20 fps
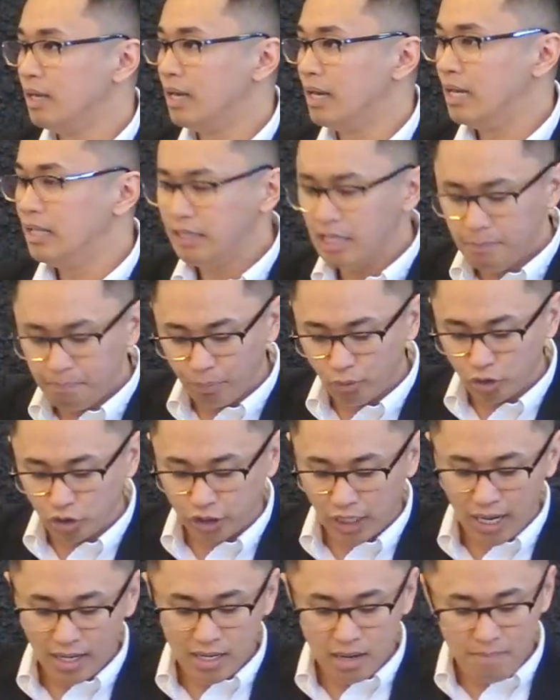hindi po
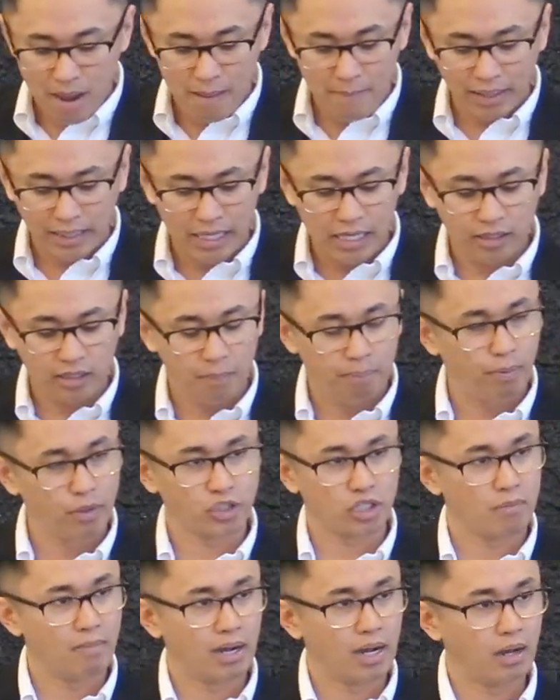siya namamagita po
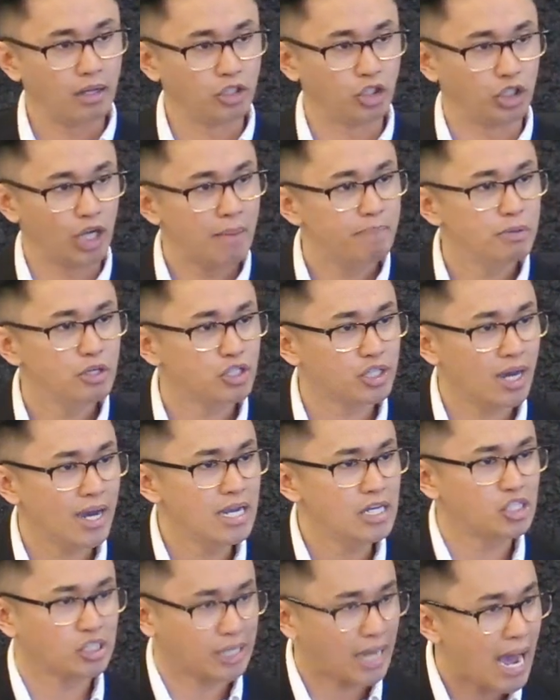sa mga
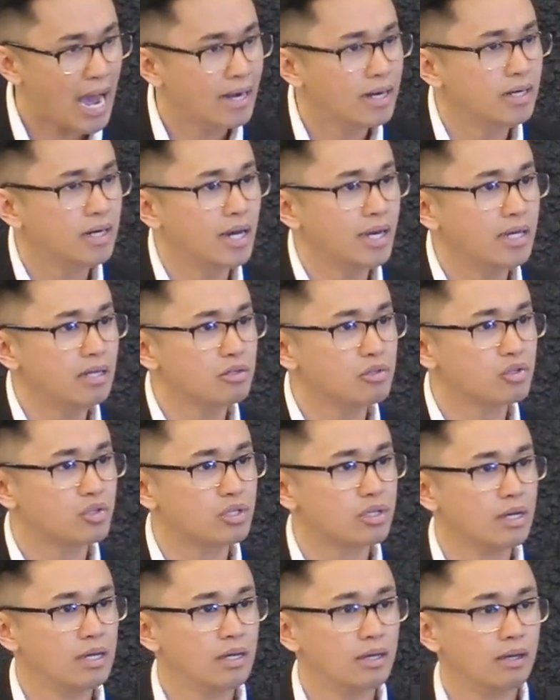Jebusites,
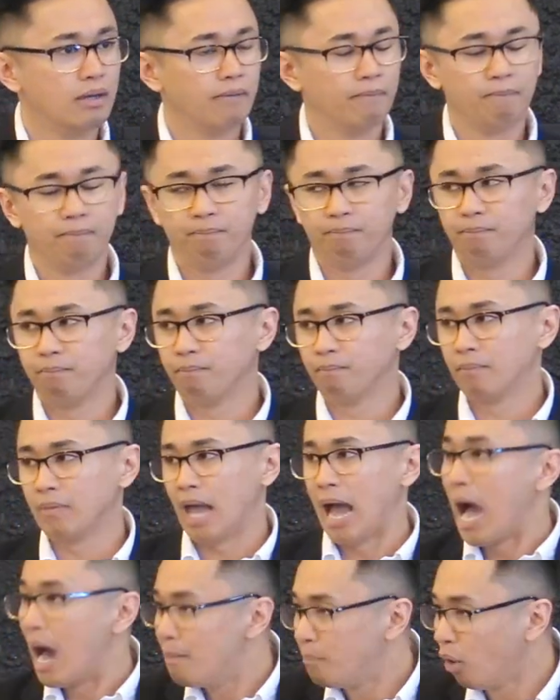Canaanites,
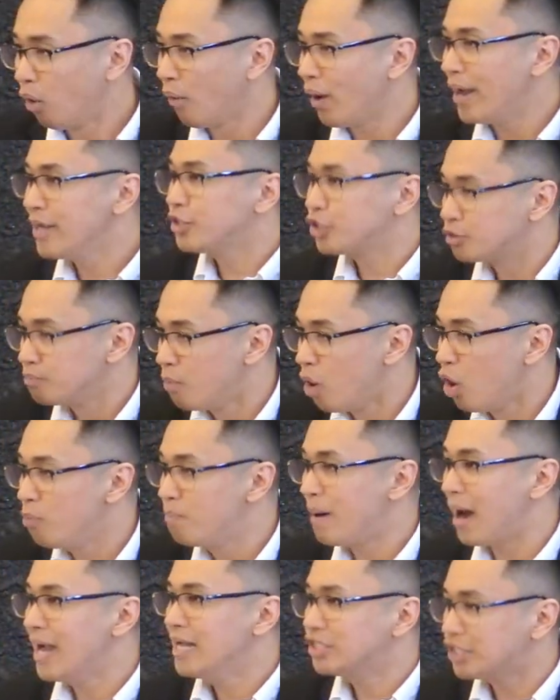Amorites,
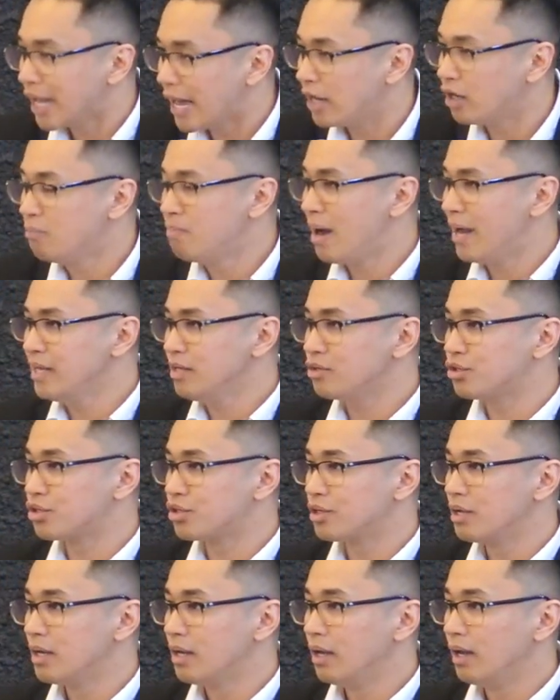Moabites,
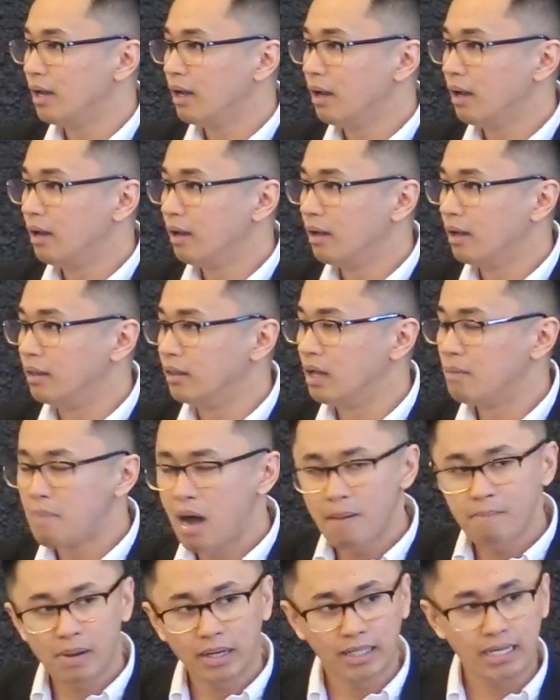Edomites.
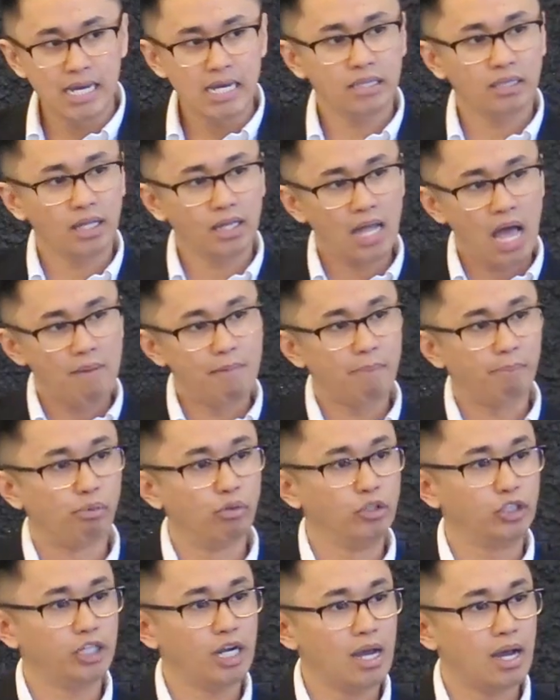Namamagitan lamang
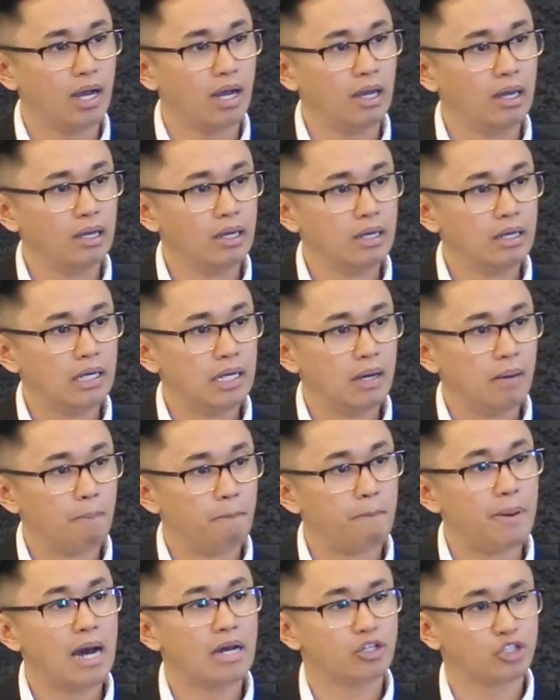po siya
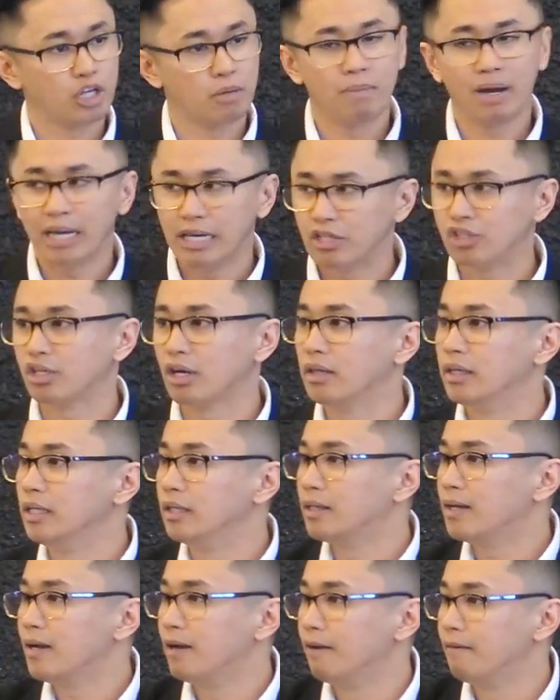para sa mga
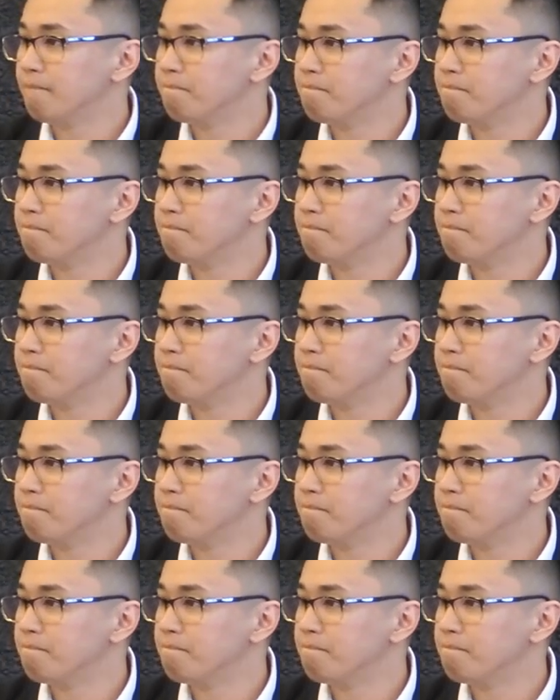Israelita.